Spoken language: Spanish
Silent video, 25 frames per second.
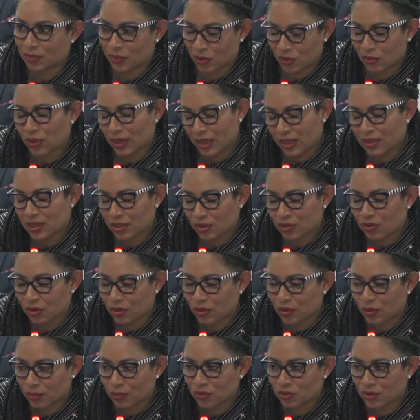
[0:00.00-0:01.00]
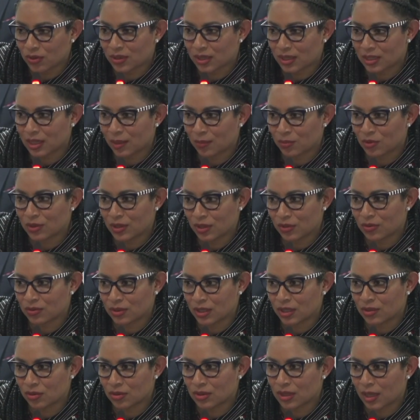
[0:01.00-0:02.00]
Pero es dentro de los puntos que estamos
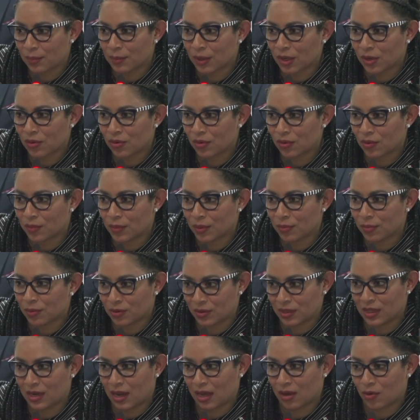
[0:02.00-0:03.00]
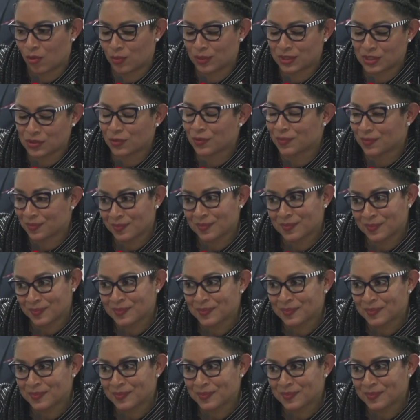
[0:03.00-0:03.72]
discutiendo también con los miembros de la comisión.